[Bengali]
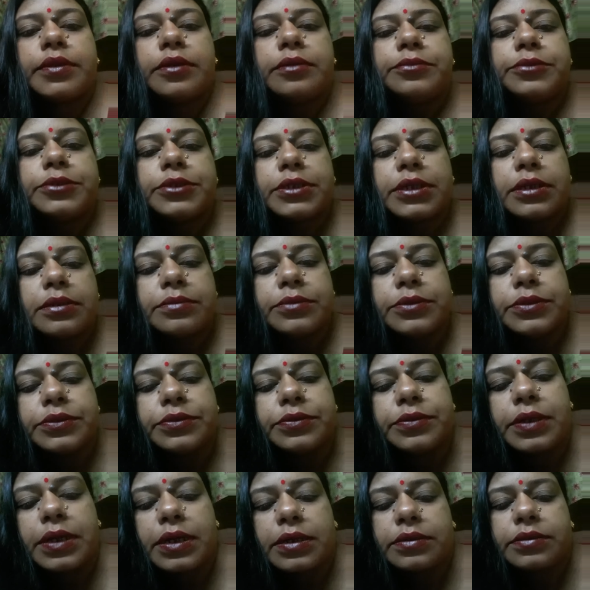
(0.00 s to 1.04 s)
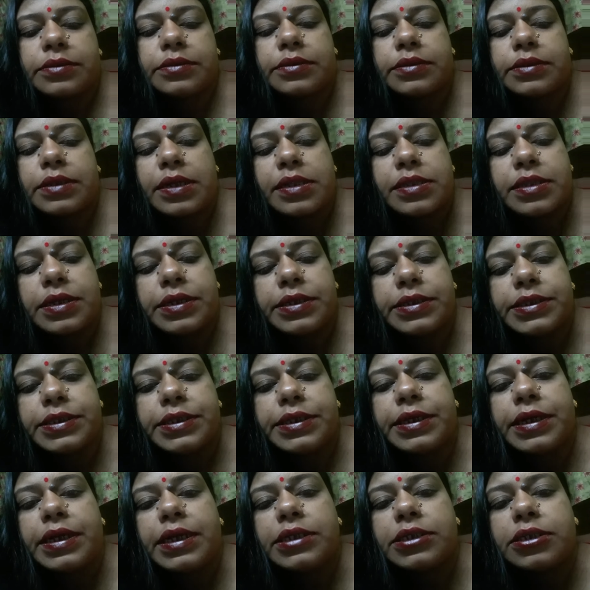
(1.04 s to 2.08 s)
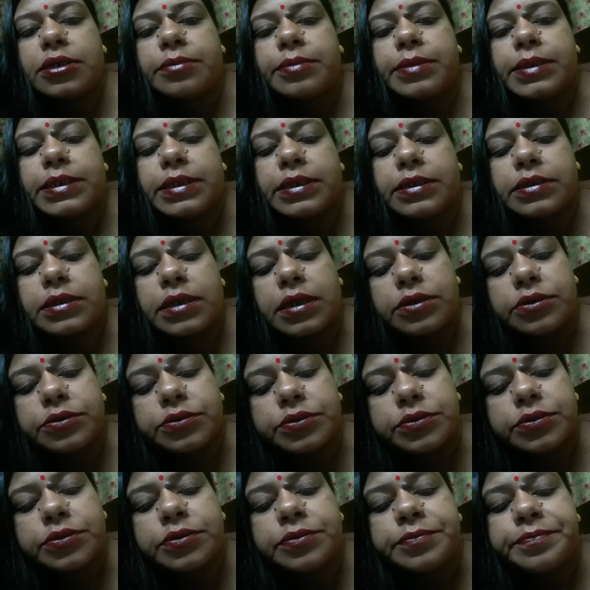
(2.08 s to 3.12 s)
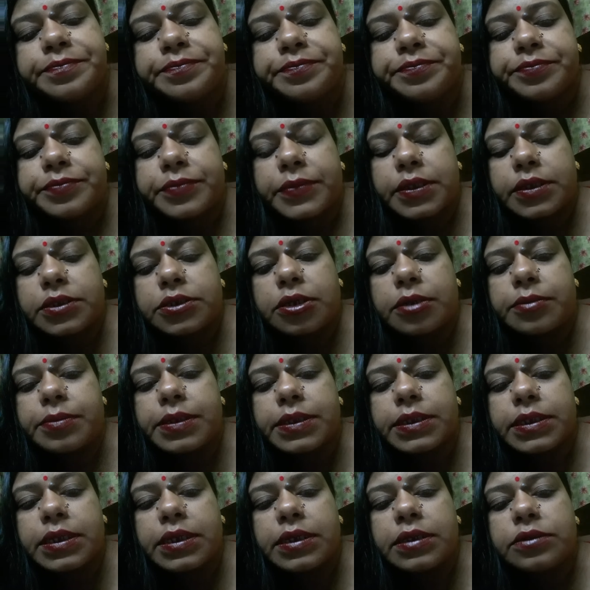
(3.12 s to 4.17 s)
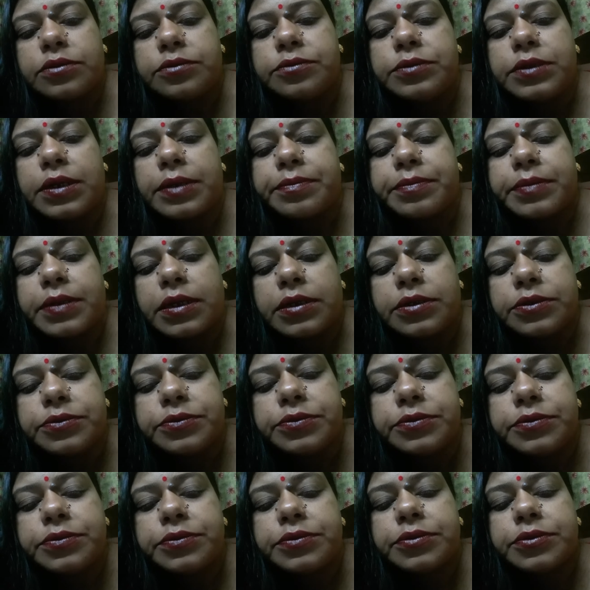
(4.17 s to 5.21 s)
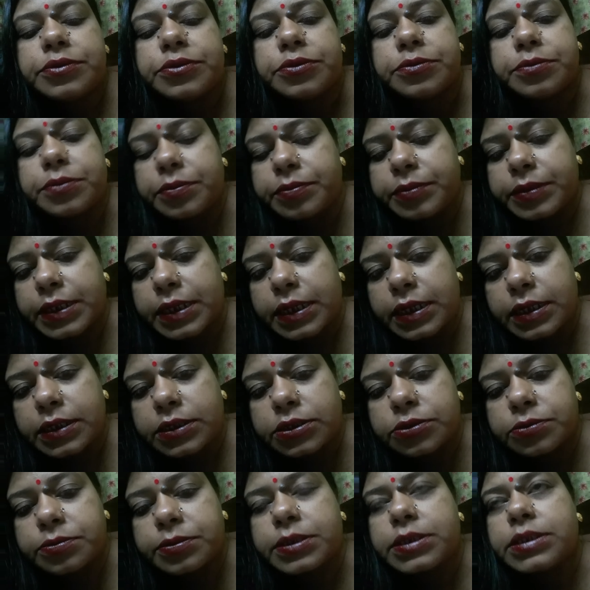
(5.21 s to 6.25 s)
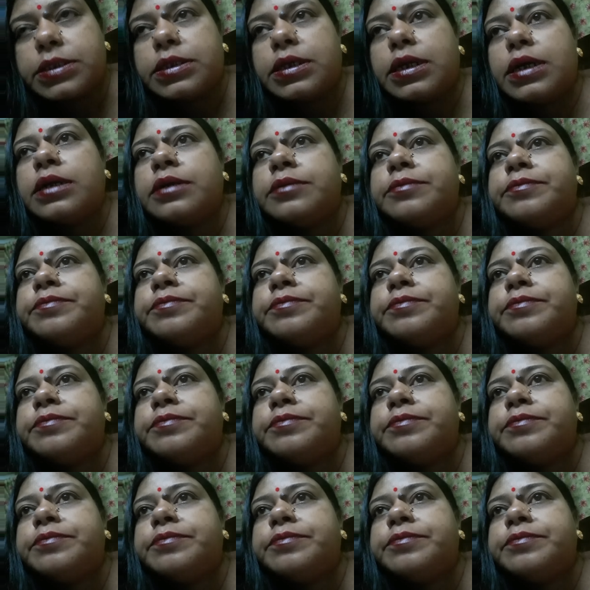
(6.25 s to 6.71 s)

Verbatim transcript: নমস্কার বন্ধুরা কালচারি সিঙ্গারে সবাইকে স্বাগত সবাইকে গুড আফটারনুন শুভ বিকালের শুভেচ্ছা